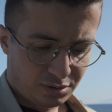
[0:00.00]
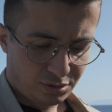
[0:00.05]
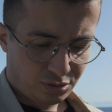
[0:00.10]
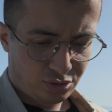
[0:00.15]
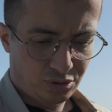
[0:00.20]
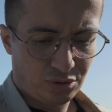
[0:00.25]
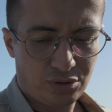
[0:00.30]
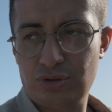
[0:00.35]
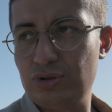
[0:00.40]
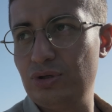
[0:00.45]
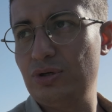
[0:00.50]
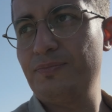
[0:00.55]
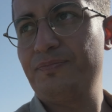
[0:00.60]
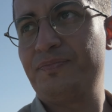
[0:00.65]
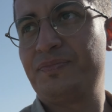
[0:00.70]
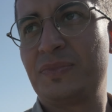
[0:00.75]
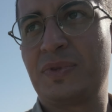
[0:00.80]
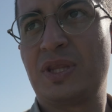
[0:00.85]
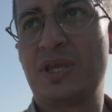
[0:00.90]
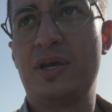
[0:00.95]
Çünkü
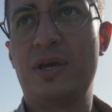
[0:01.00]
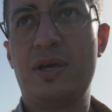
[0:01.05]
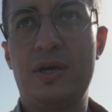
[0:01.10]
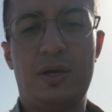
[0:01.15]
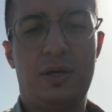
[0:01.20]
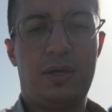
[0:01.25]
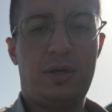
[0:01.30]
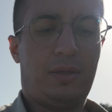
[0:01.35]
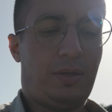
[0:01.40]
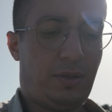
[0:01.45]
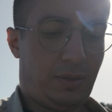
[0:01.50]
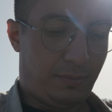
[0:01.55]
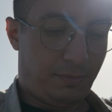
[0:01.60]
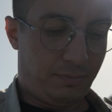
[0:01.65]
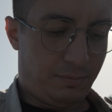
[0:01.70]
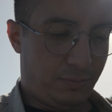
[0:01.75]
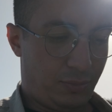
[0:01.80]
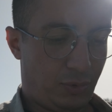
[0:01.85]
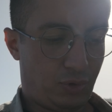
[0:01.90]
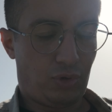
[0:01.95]

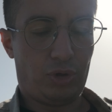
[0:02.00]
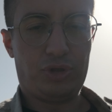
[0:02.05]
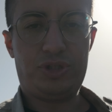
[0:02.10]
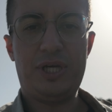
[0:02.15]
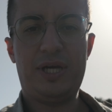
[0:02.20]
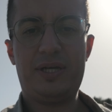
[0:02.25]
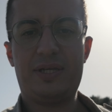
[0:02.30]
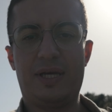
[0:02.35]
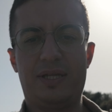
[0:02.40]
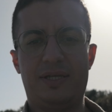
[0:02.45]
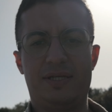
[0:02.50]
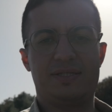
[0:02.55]
koşarken